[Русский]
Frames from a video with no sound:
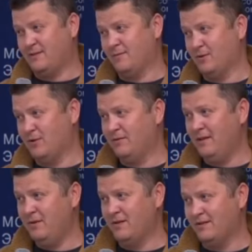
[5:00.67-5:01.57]
много
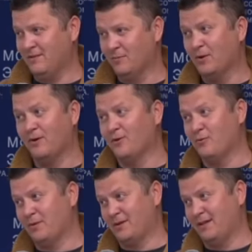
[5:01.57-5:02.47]
времени, много
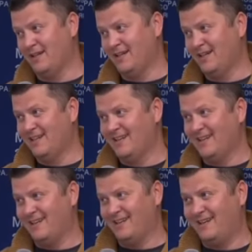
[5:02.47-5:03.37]
опыта,
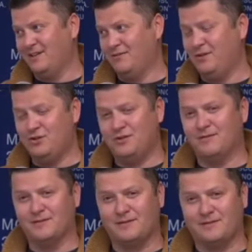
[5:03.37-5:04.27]
какие-то
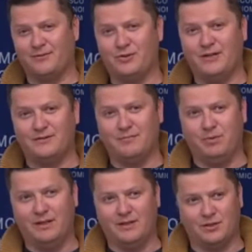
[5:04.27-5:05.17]
вещи случаются
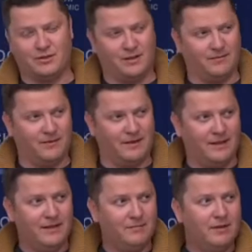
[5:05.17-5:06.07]
эмпирически.
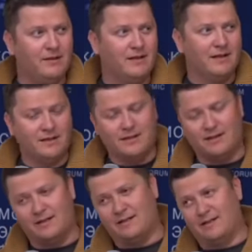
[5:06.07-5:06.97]
Да? И мы
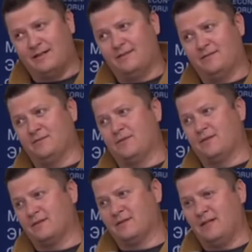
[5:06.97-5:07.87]
э, вот
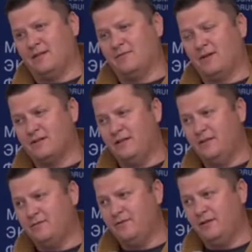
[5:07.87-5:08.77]
за эти 20
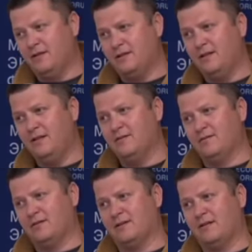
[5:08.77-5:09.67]
лет вывели три
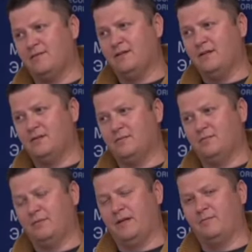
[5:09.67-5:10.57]
основных
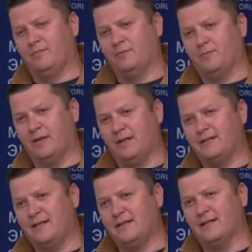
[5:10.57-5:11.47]
прям
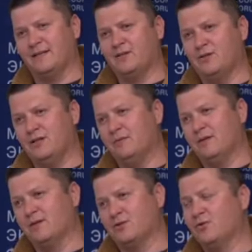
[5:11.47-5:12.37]
показателя, зачем
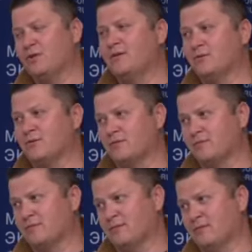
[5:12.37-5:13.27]
и что дает э,
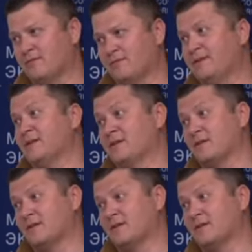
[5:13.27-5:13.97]
выезд.